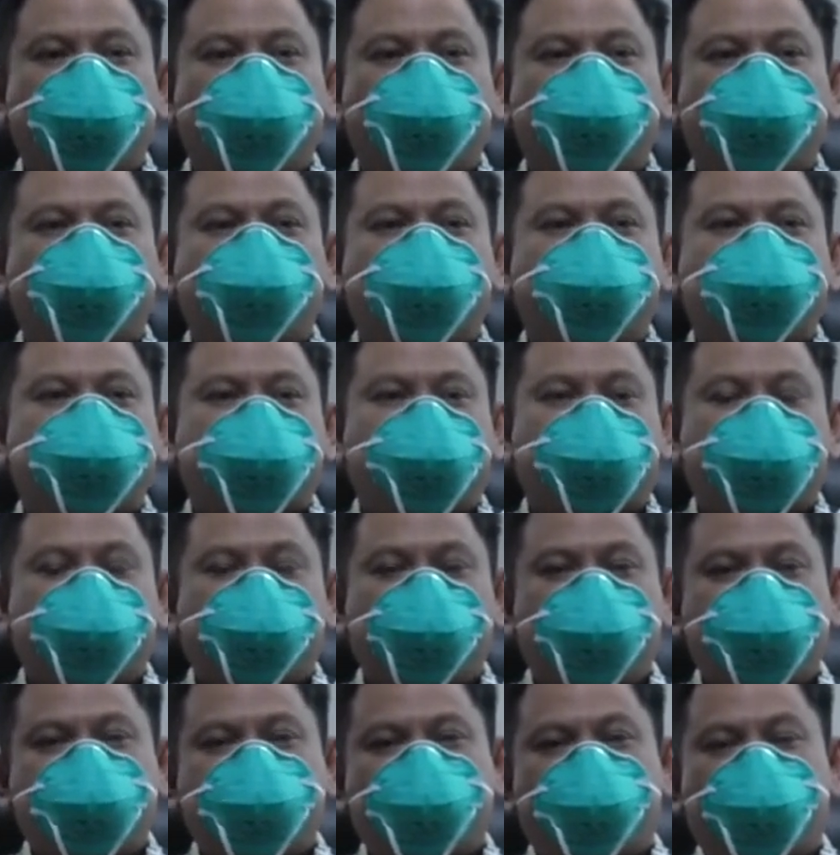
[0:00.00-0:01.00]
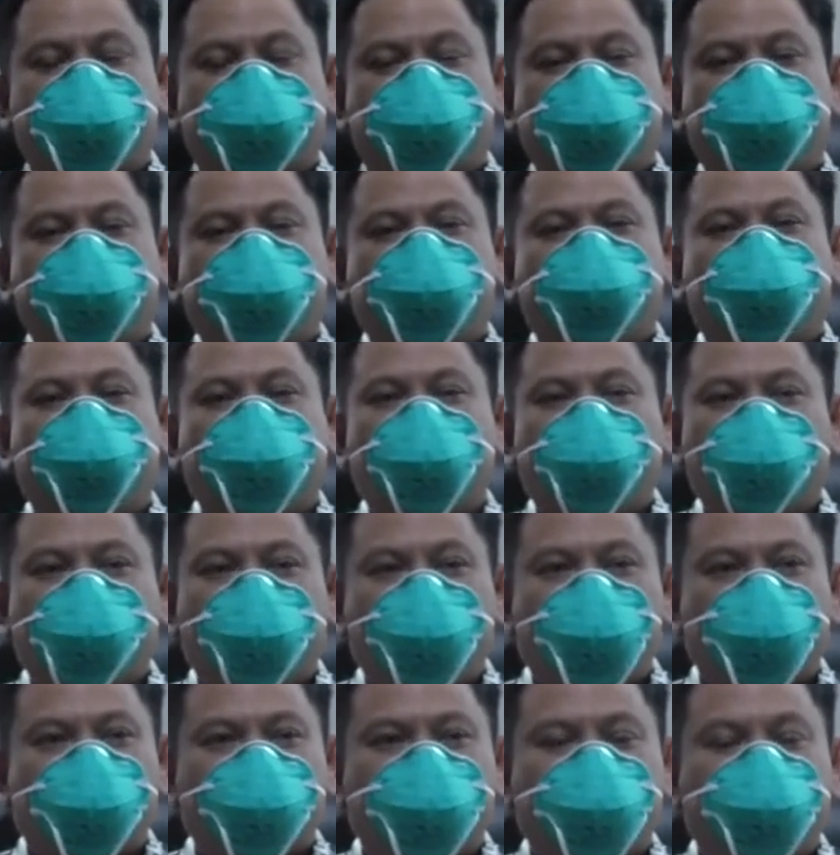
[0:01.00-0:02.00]
ini cukup besar ya, seperti di
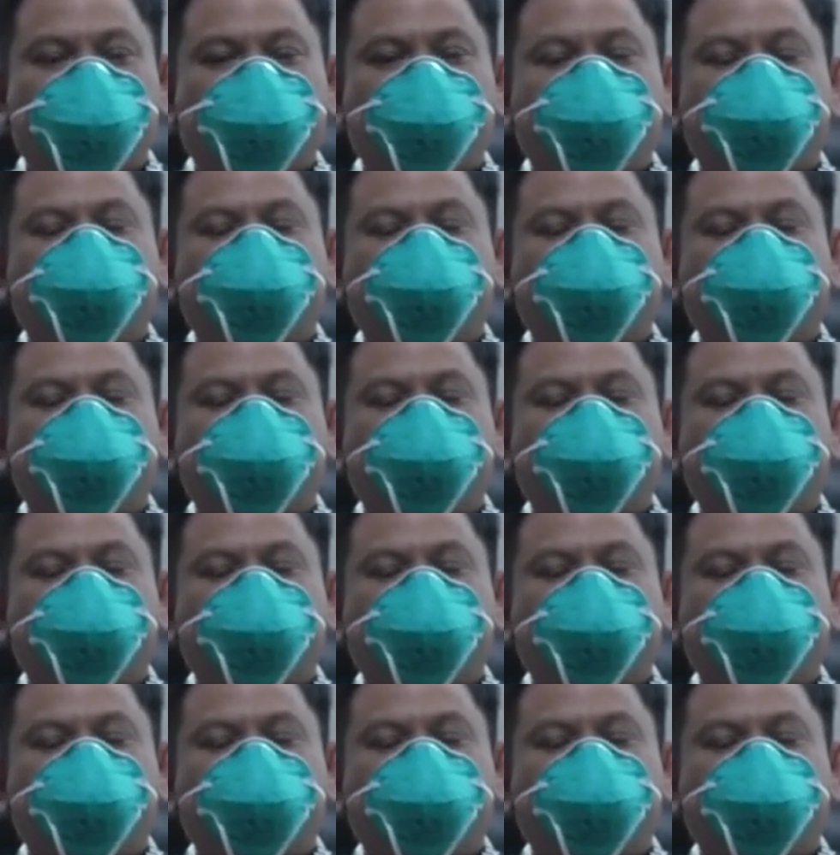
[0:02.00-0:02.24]
Bogor,